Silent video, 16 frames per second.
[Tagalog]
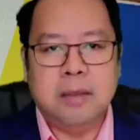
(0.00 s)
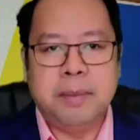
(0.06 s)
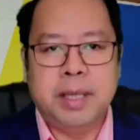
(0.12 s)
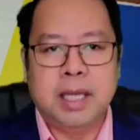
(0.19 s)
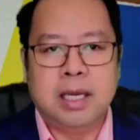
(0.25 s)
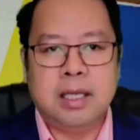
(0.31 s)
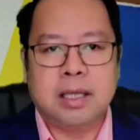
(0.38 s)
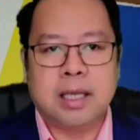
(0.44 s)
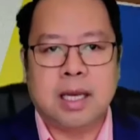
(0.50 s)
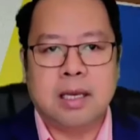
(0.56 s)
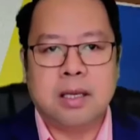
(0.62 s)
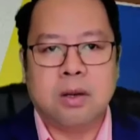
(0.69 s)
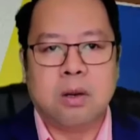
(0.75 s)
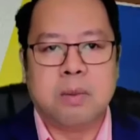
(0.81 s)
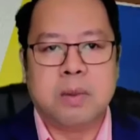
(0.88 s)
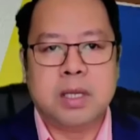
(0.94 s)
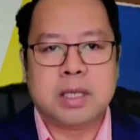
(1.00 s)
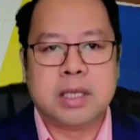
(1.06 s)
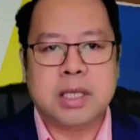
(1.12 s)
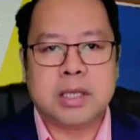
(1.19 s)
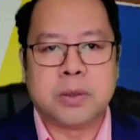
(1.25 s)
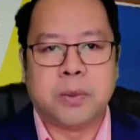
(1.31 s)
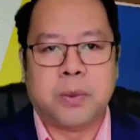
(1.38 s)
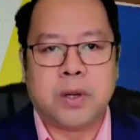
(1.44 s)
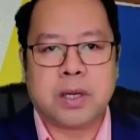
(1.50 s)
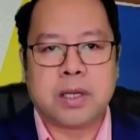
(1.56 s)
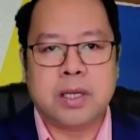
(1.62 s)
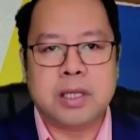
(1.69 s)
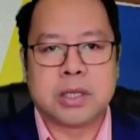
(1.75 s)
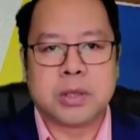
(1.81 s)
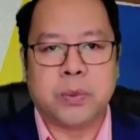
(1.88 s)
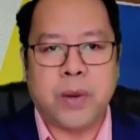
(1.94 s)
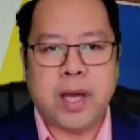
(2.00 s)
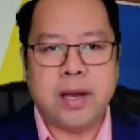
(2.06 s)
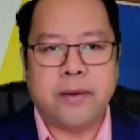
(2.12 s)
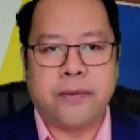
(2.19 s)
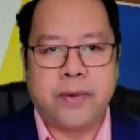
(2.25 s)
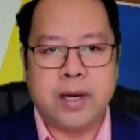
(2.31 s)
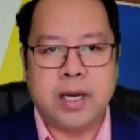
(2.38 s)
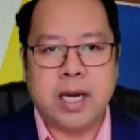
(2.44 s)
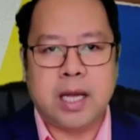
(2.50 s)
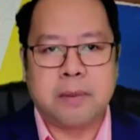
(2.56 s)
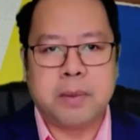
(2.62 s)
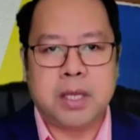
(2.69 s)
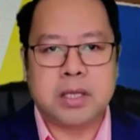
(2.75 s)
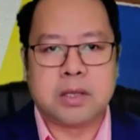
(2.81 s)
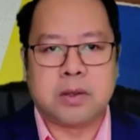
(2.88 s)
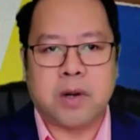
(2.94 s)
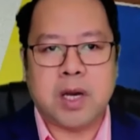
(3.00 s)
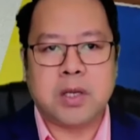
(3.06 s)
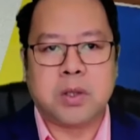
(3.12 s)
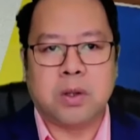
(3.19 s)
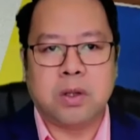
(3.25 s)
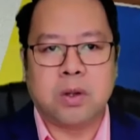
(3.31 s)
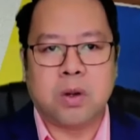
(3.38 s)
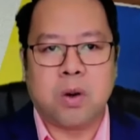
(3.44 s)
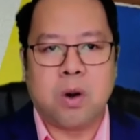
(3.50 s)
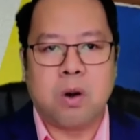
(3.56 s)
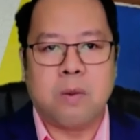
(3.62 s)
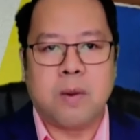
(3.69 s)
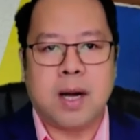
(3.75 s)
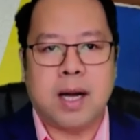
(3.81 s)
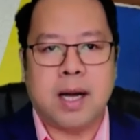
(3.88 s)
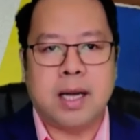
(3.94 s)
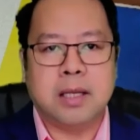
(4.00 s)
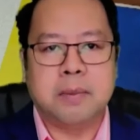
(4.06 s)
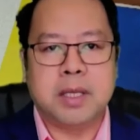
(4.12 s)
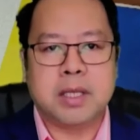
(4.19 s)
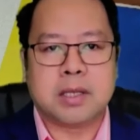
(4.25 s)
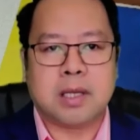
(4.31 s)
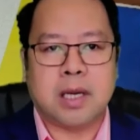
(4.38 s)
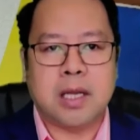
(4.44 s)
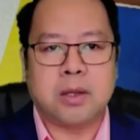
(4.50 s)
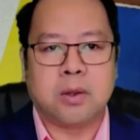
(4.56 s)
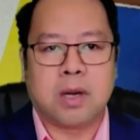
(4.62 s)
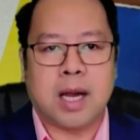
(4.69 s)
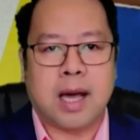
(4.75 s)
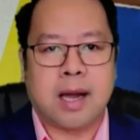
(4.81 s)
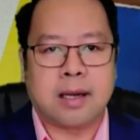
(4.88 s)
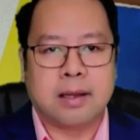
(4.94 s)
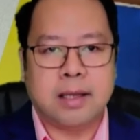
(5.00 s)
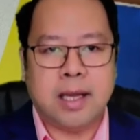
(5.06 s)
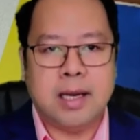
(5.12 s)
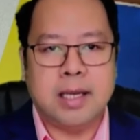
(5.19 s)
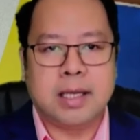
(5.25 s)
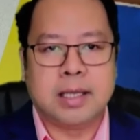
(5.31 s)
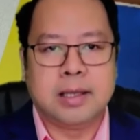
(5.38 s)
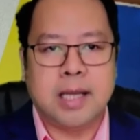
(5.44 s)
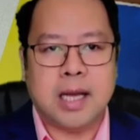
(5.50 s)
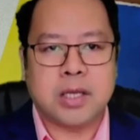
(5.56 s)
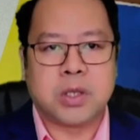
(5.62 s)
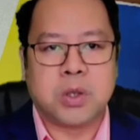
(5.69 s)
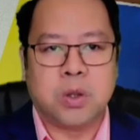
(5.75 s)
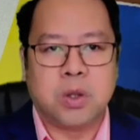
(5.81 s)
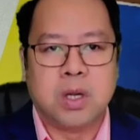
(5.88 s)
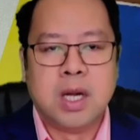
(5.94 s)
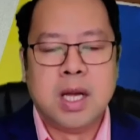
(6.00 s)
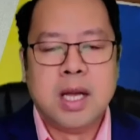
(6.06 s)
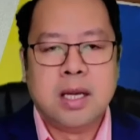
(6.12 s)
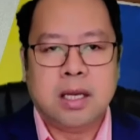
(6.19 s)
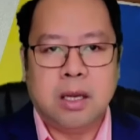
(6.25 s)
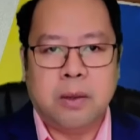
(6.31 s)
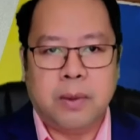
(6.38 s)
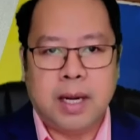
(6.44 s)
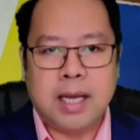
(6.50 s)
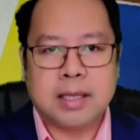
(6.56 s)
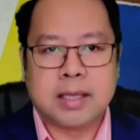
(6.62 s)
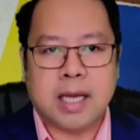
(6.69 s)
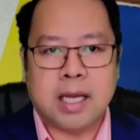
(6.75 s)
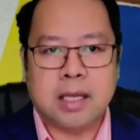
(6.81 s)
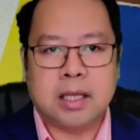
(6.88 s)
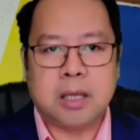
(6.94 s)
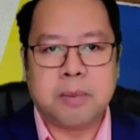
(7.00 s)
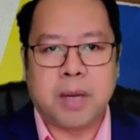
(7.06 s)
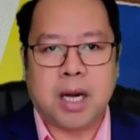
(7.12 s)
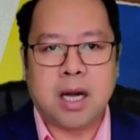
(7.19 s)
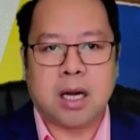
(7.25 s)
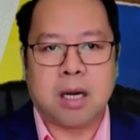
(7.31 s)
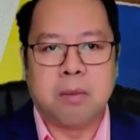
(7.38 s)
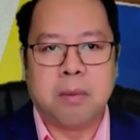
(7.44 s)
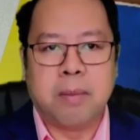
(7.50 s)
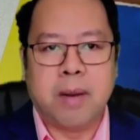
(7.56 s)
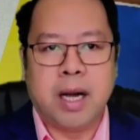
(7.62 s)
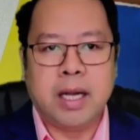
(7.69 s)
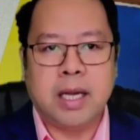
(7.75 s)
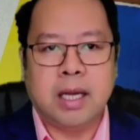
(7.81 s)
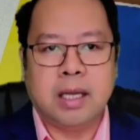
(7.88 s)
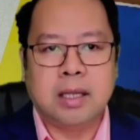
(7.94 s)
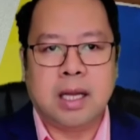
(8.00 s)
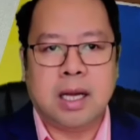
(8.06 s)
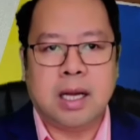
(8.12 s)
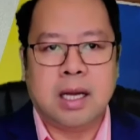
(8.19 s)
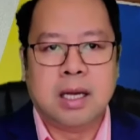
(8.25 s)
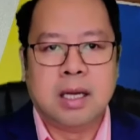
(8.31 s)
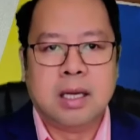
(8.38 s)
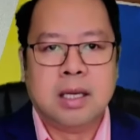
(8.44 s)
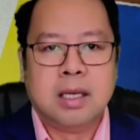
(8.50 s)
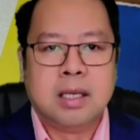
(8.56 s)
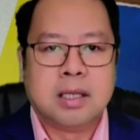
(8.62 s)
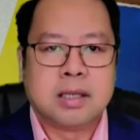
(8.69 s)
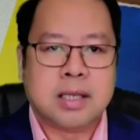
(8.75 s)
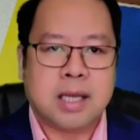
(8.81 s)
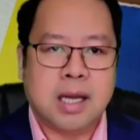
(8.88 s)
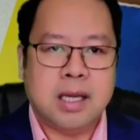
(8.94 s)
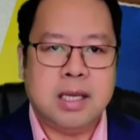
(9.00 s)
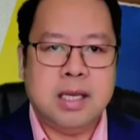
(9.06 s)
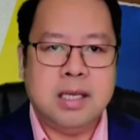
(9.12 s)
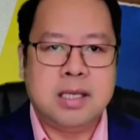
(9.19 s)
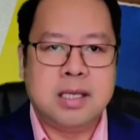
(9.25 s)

Ibinalita ni Overseas Workers Welfare Administration o OWA Administrator Arnel Ignacio na wala sa ating mga kababayan na sa